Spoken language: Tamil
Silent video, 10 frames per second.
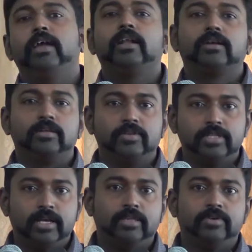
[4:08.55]
எங்களுக்கு அது
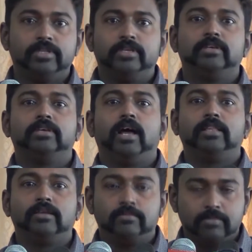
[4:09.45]
வந்து அதை வந்து
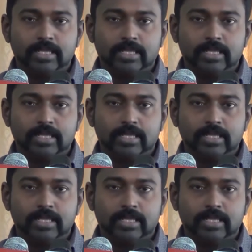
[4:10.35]
அதை